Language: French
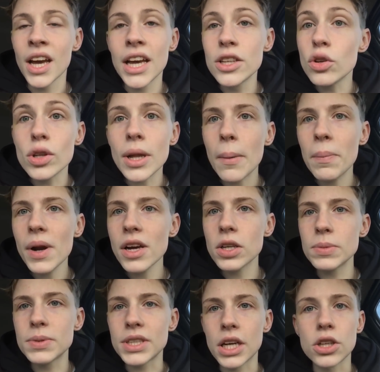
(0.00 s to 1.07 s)
Et il y en a plein
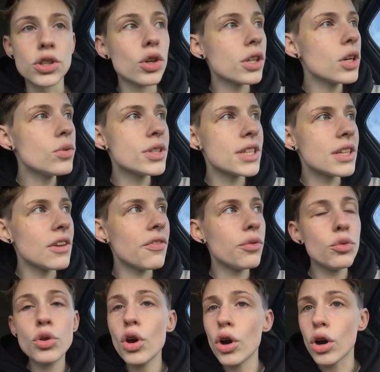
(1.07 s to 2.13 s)
comme ça. Il y en a où c'était
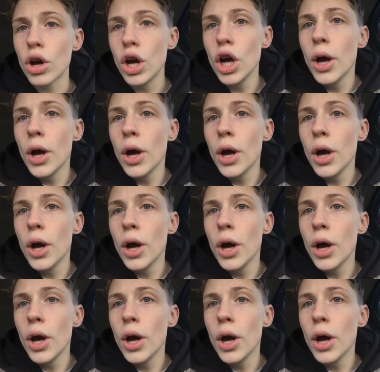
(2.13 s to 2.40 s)
fugueur.